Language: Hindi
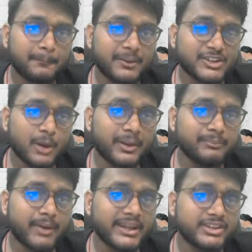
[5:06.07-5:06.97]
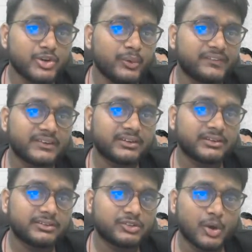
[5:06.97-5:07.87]
बताओ भाई बाईजूस
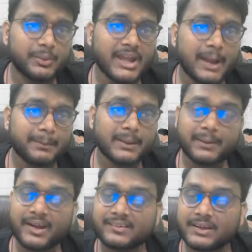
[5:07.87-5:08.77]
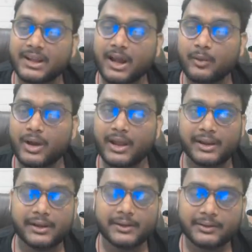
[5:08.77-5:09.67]
जो भी आपके पास लिखा हुआ
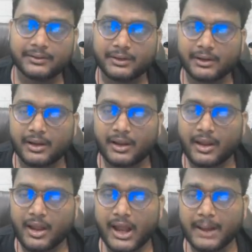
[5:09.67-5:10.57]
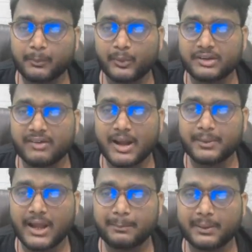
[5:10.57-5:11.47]
है आपको जवाब
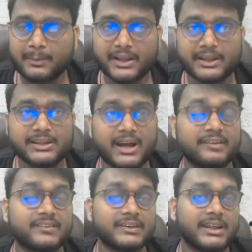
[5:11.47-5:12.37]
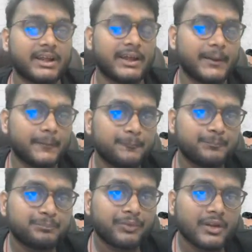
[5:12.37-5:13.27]
यहां पे बड़े ही ध्यान से देना है
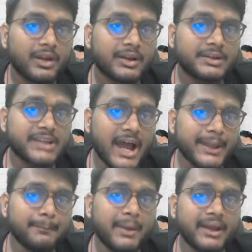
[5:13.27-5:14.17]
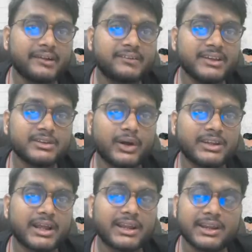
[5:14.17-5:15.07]
टाइम मैगजीन
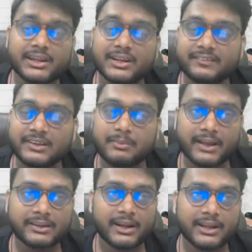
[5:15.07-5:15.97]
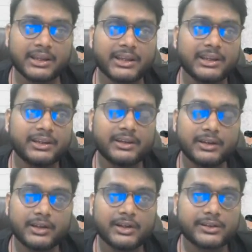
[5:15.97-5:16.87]
2021 की बात करेंगे
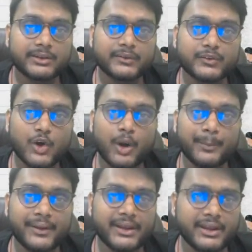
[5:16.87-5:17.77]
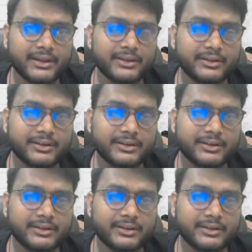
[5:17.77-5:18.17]
तो 100 में